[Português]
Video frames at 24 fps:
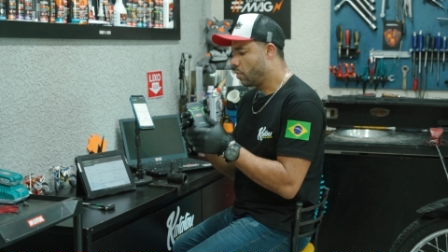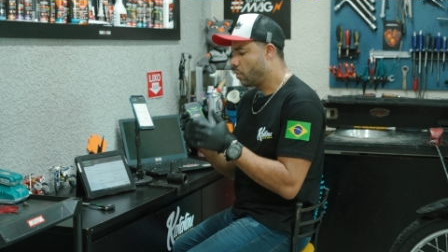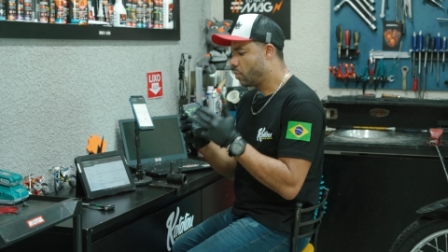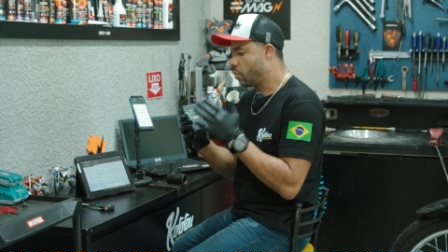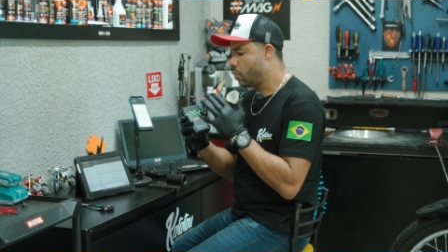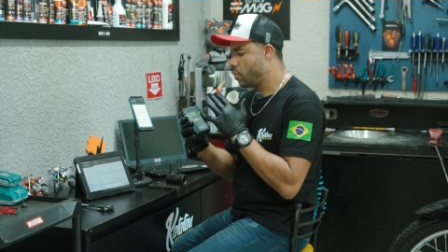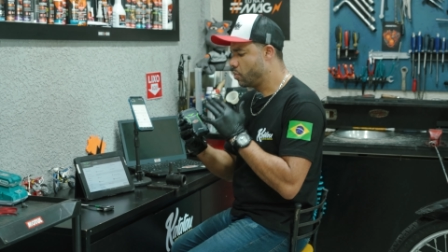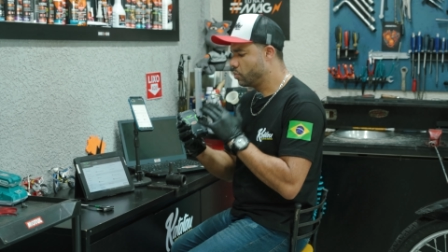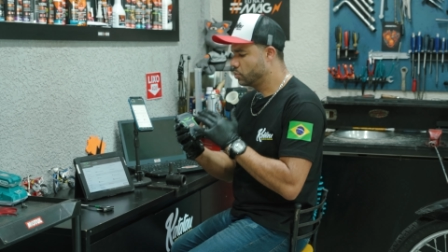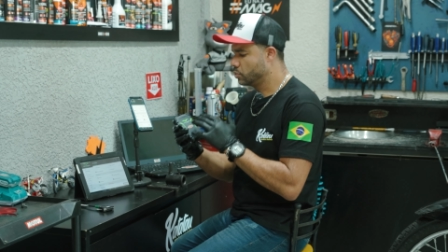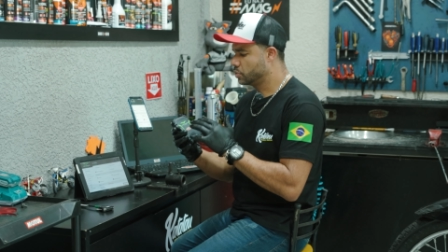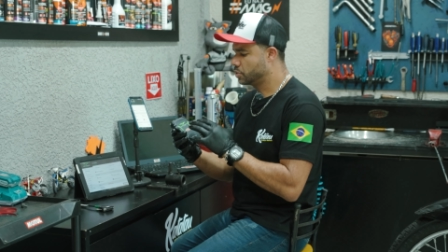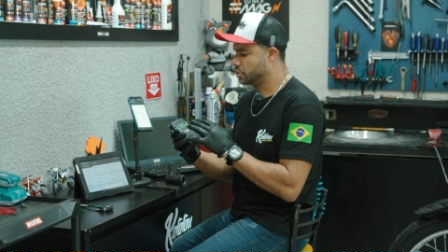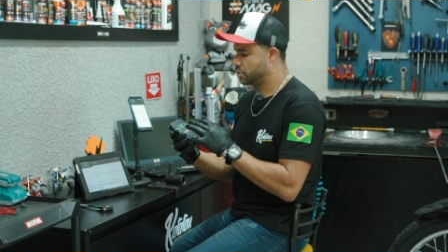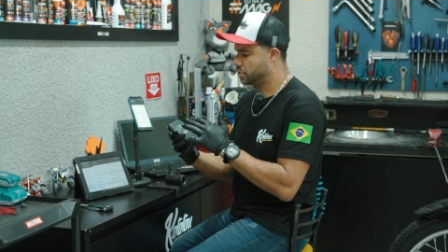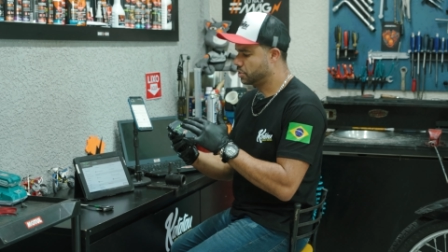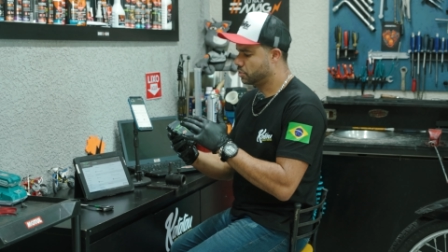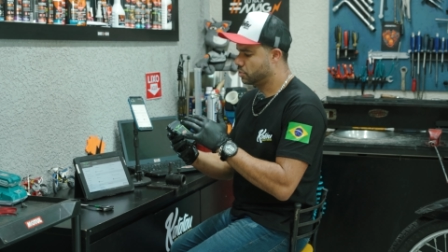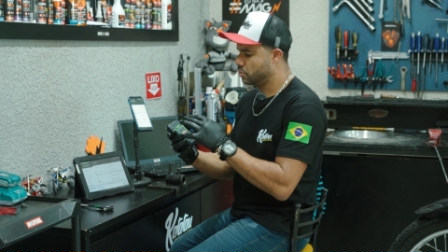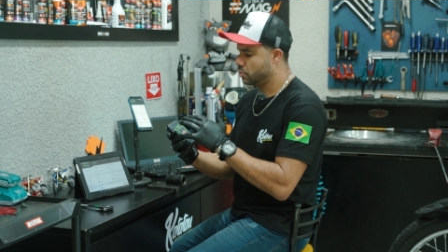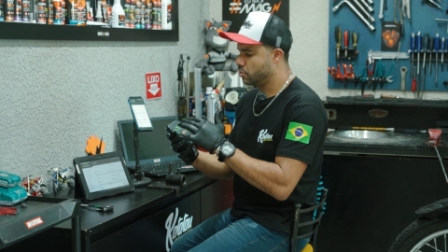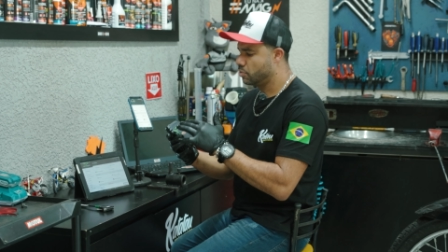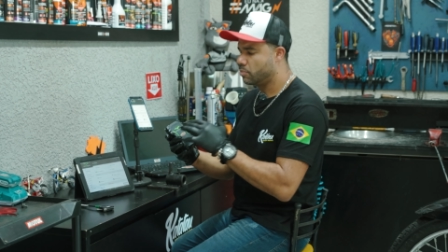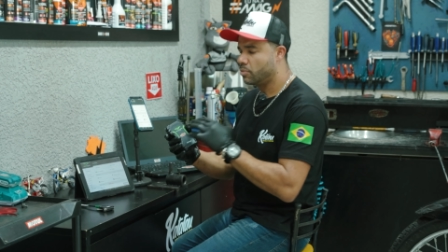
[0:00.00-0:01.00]
com o,
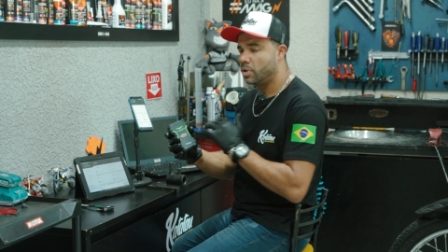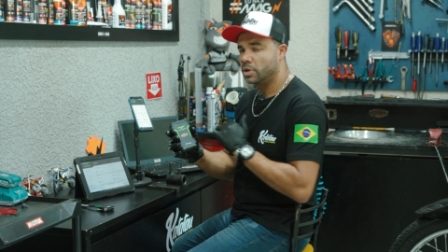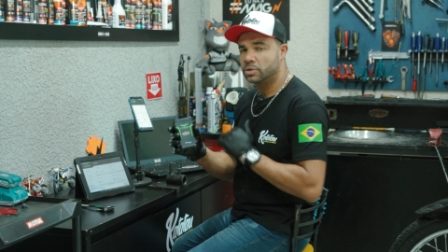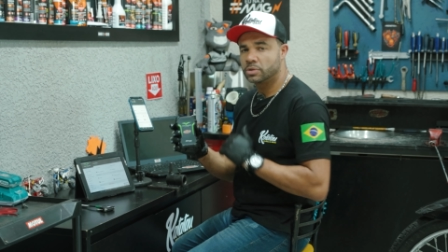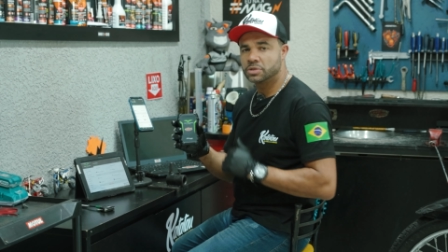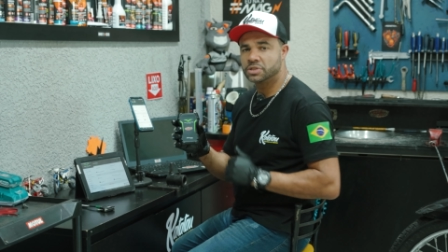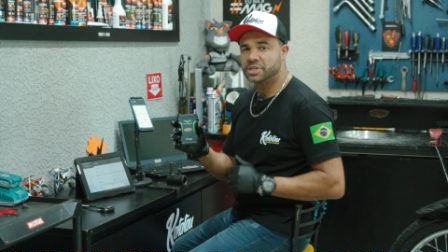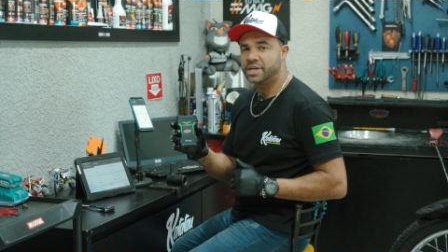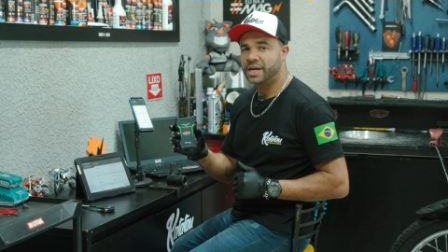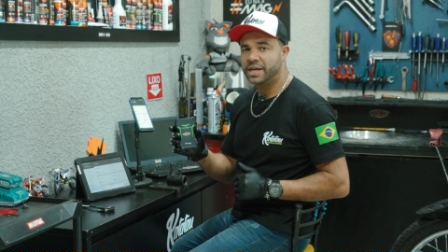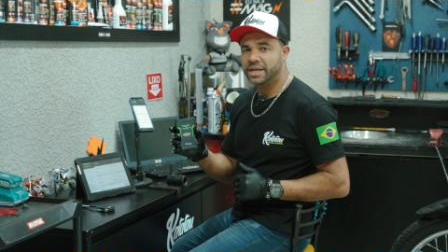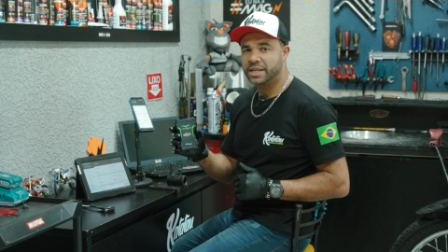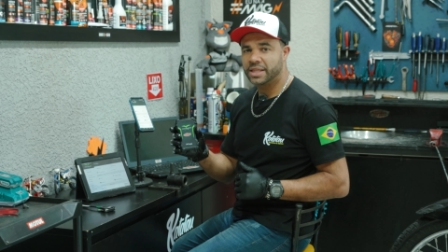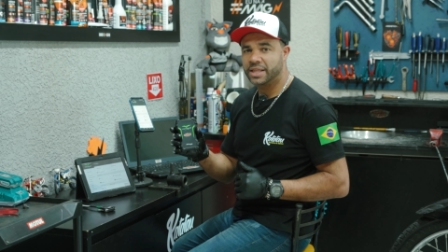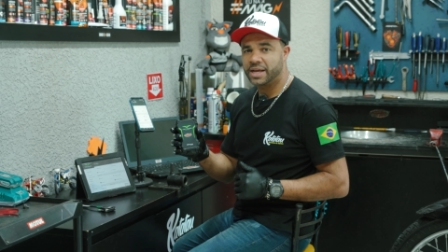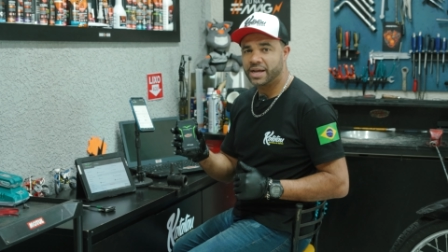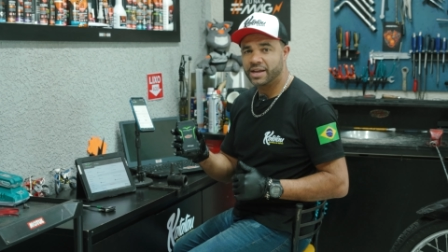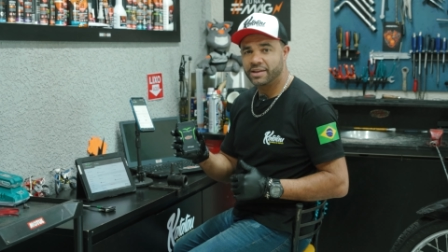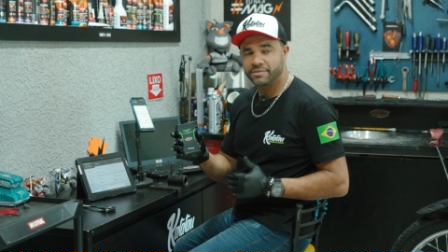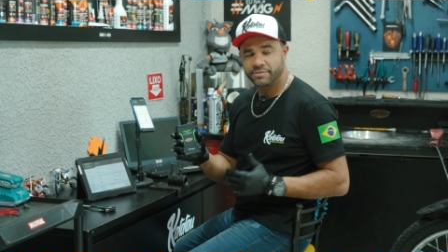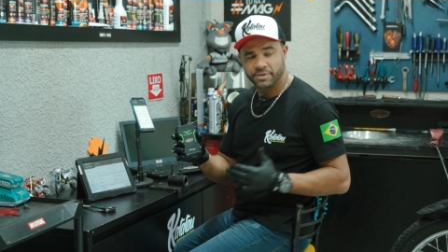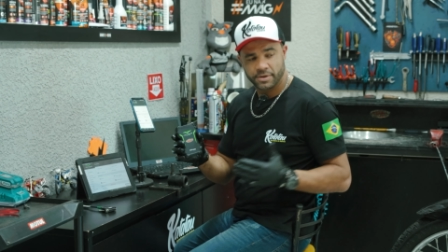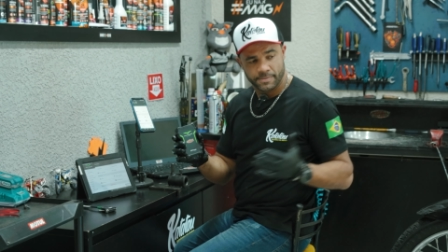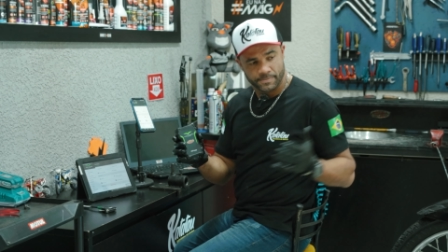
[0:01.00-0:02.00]
com o Moto Jag
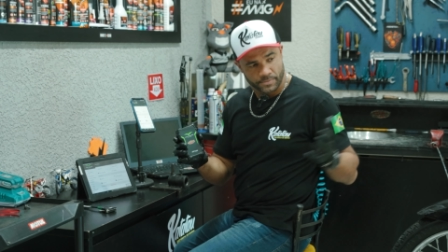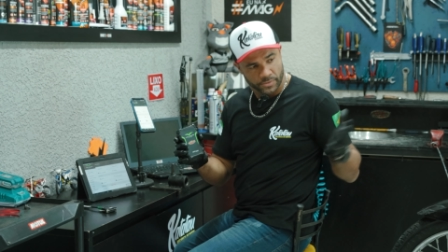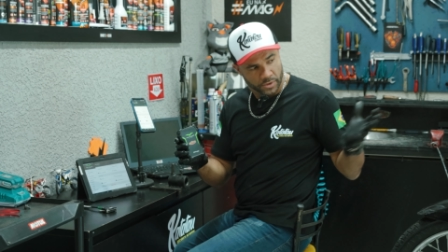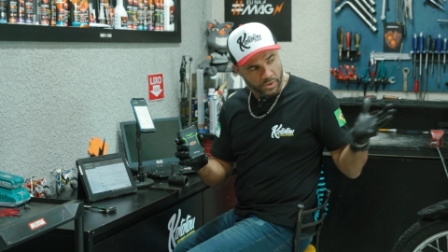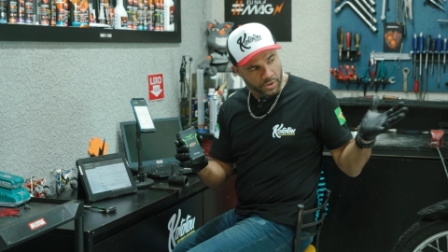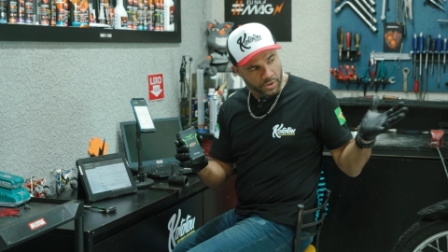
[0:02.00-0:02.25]
Live,